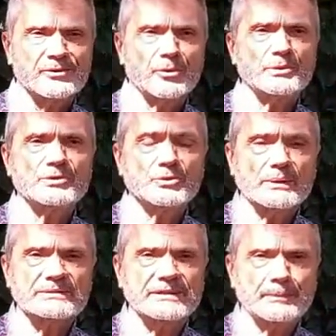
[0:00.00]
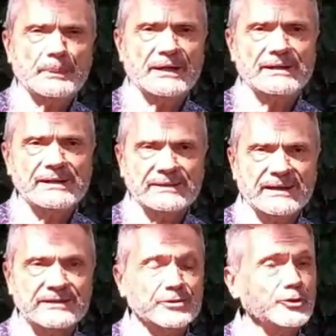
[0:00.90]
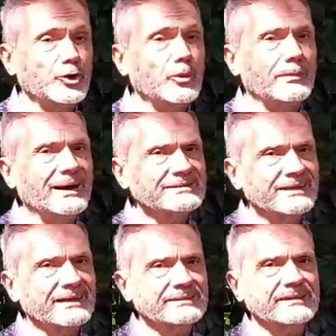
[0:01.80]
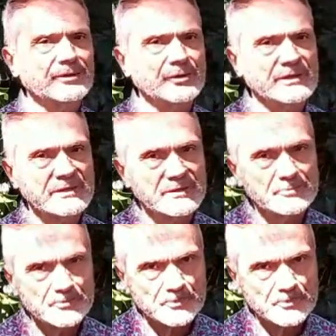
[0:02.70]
comenzó a ser planeta, no más asteroide